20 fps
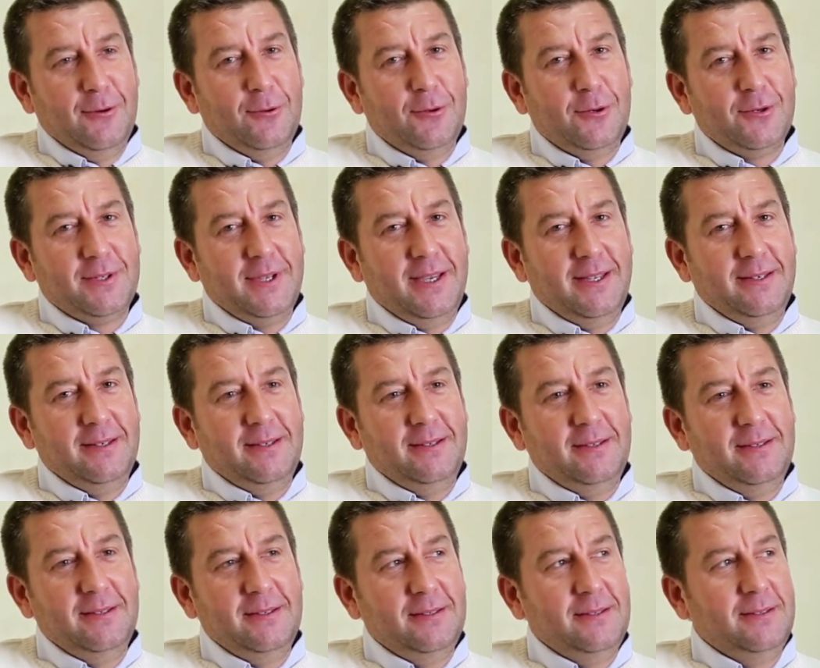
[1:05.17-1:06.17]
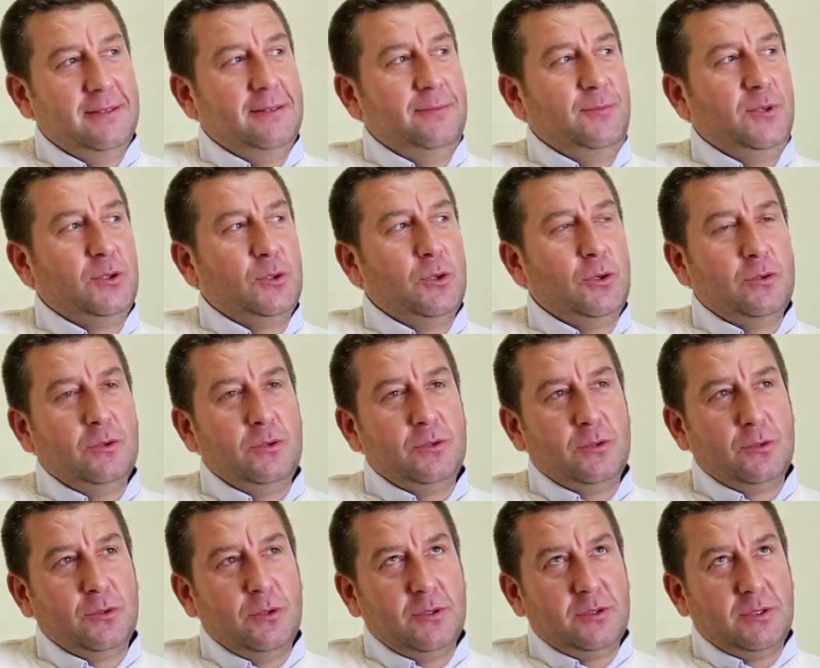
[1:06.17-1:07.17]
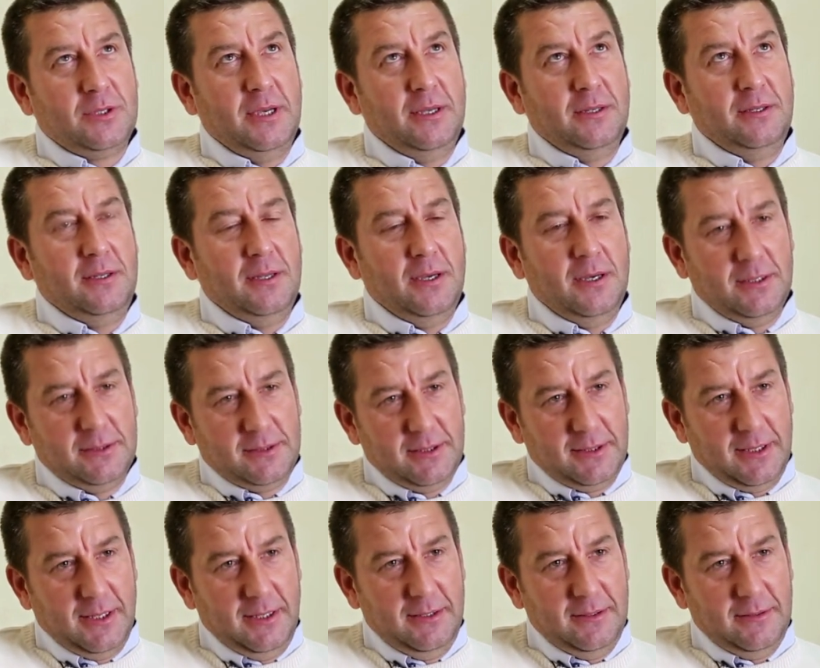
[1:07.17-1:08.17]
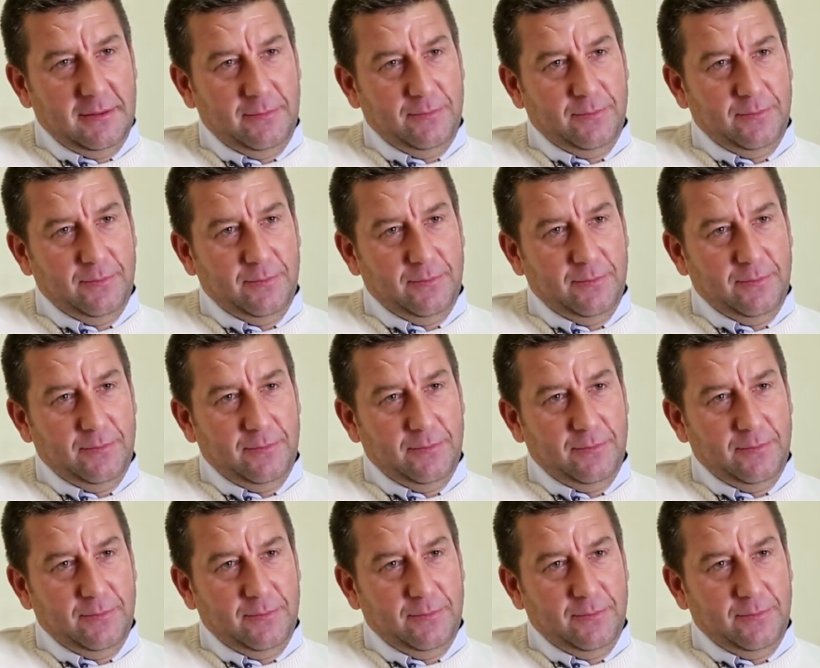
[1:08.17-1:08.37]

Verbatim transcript: Oradan e, 1996'da